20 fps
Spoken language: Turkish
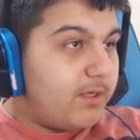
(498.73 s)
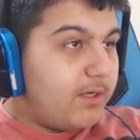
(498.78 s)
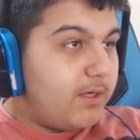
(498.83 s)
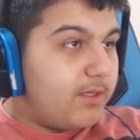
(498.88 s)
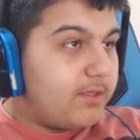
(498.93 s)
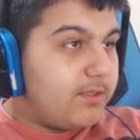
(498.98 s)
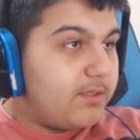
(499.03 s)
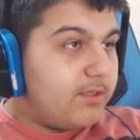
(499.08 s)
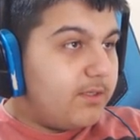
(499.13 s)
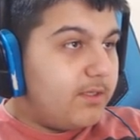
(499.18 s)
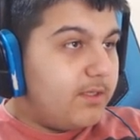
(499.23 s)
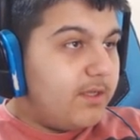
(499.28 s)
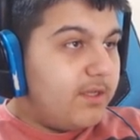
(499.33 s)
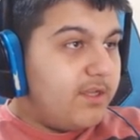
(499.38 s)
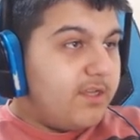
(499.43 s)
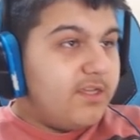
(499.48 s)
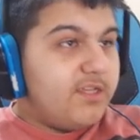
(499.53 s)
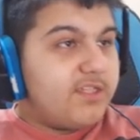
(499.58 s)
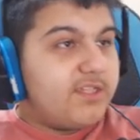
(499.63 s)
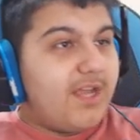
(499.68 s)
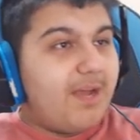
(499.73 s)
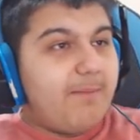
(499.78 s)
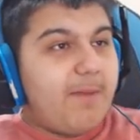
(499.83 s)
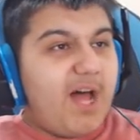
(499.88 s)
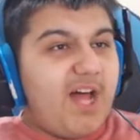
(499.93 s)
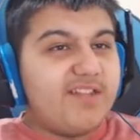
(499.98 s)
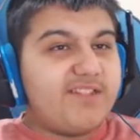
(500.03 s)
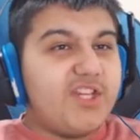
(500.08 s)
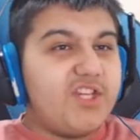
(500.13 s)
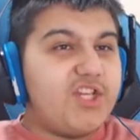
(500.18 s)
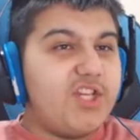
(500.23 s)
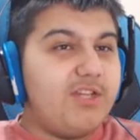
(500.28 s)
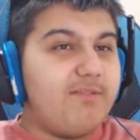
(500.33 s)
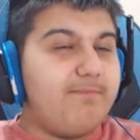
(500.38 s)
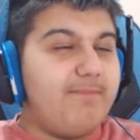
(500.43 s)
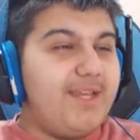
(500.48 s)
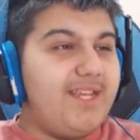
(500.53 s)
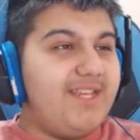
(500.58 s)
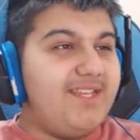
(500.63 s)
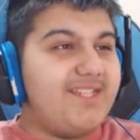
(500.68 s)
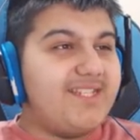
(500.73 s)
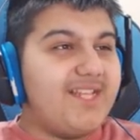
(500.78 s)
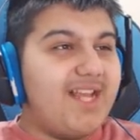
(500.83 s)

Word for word: Bombayı kur Tam ateş etmeyi